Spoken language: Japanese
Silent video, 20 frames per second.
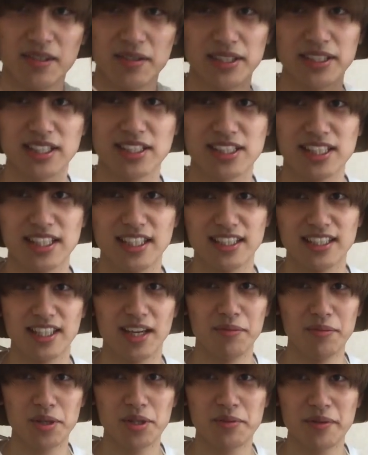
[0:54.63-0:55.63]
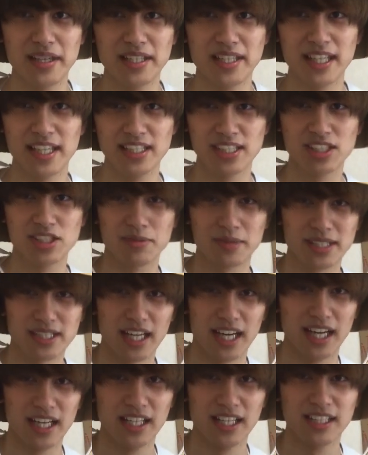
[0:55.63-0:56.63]
私ダンボールマンに変身しまし
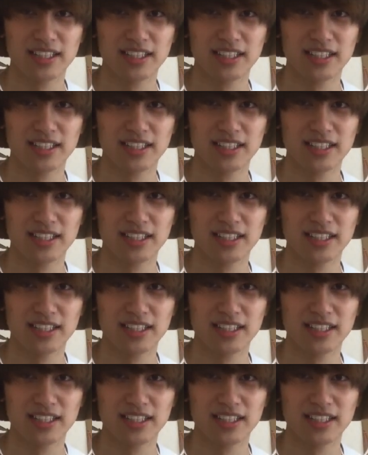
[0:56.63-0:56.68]
た